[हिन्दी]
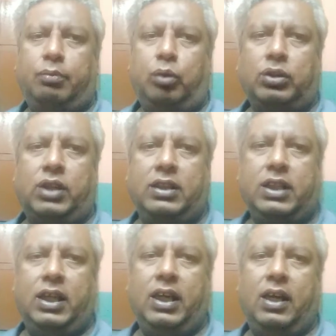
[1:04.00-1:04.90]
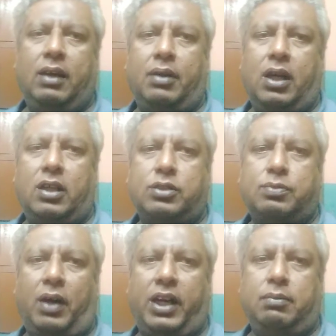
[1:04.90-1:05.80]
आप लोग जानती है हमारा
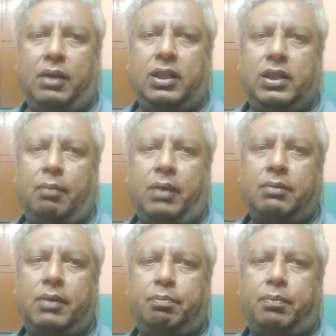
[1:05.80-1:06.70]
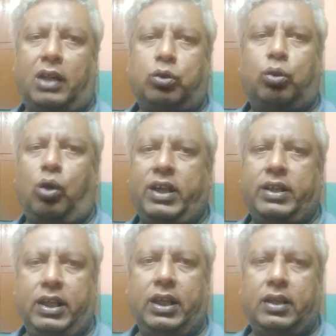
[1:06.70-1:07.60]
स्पाइन में लंबर में पांचों को
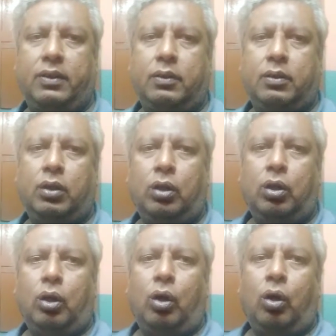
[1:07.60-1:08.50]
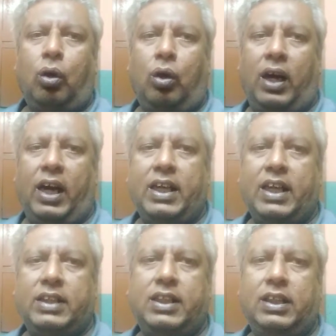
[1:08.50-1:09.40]
हड्डी है और हर
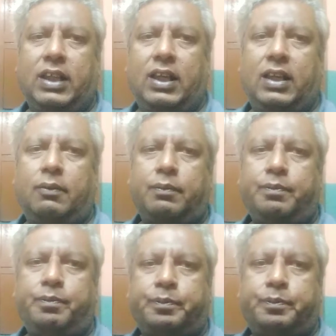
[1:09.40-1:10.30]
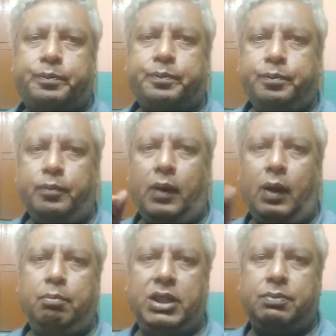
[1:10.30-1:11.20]
हड्डी के
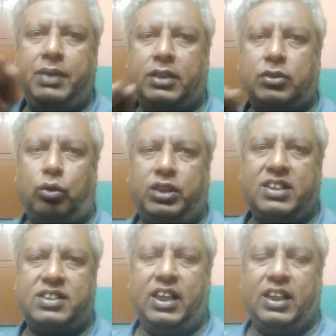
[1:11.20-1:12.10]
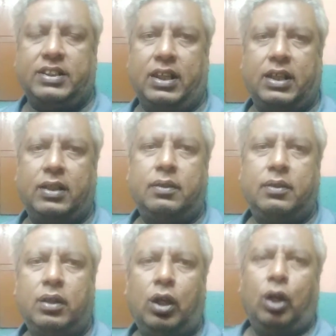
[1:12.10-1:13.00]
बीच में एक तो डिस्क रहते हैं
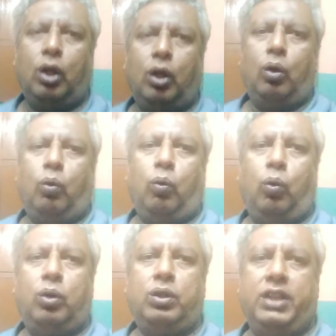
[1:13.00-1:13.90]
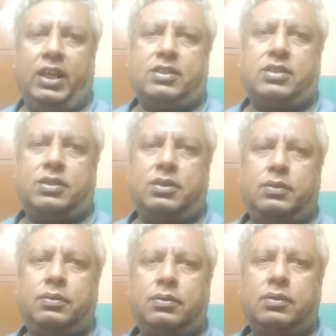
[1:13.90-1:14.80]
वो
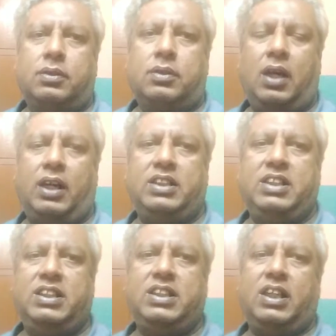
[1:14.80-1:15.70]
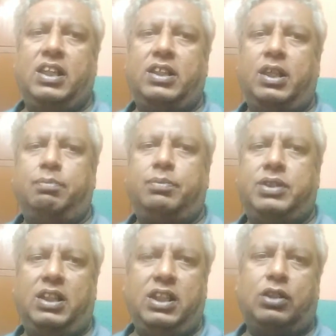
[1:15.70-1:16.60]
डिस्क अगर डिजेनरेटिव
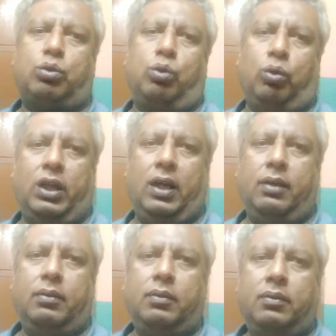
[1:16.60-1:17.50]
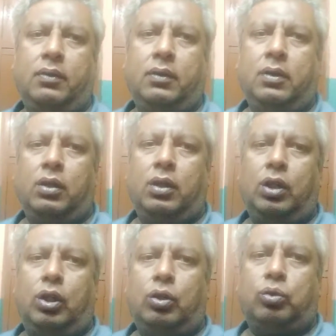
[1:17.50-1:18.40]
चेंजेस हो गया
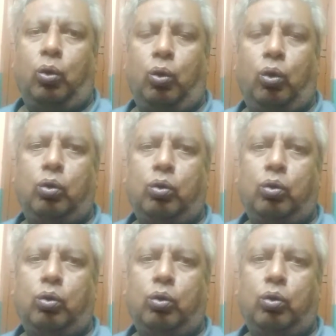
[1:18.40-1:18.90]
तो